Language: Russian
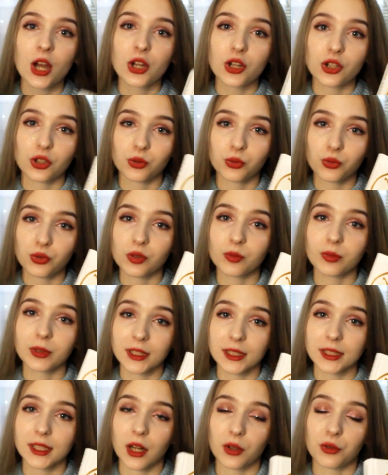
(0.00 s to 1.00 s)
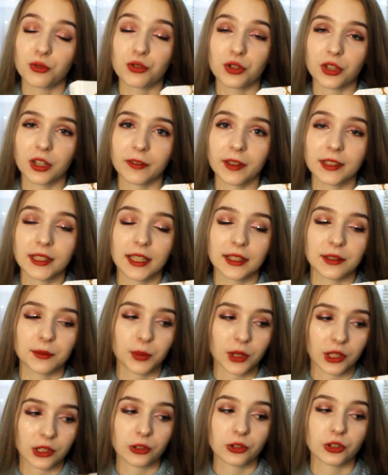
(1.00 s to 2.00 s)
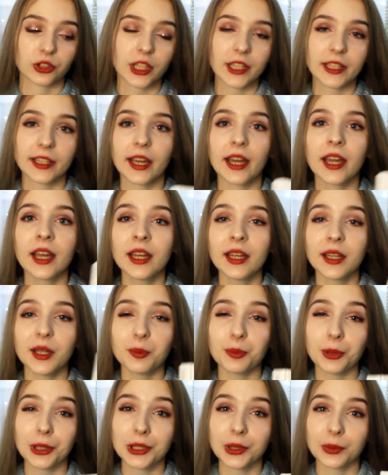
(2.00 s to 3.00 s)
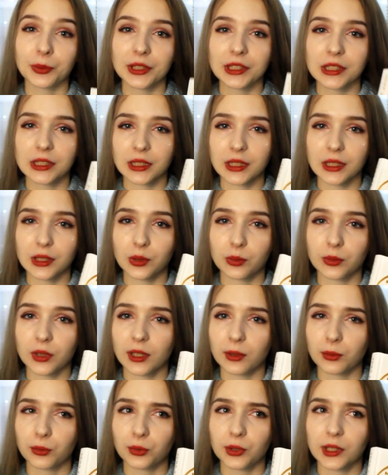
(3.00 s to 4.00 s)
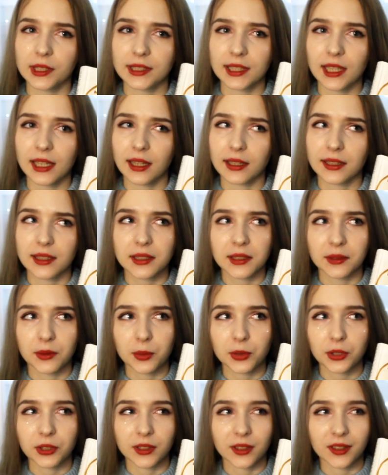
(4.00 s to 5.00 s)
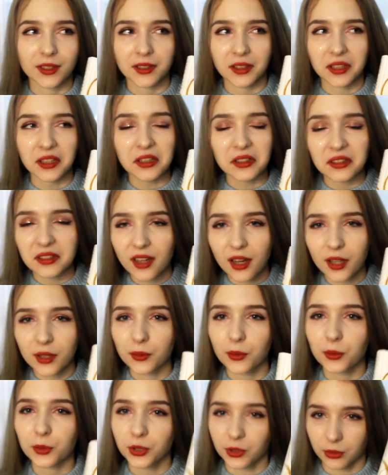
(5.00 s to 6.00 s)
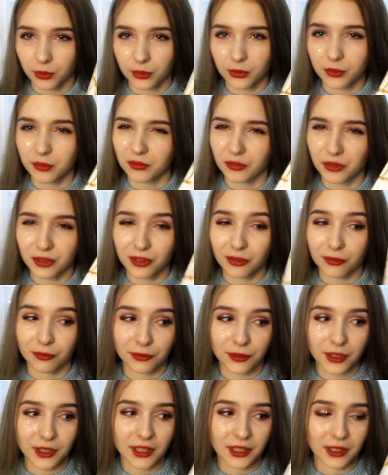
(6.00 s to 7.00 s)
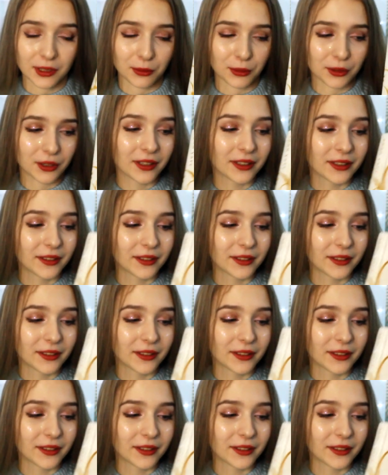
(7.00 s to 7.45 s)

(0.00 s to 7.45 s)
что нужно было сразу же хватать продолжение, и поэтому эти книги мне улетели где-то вообще за три дня, ну, в общем, вот, вот в таких вот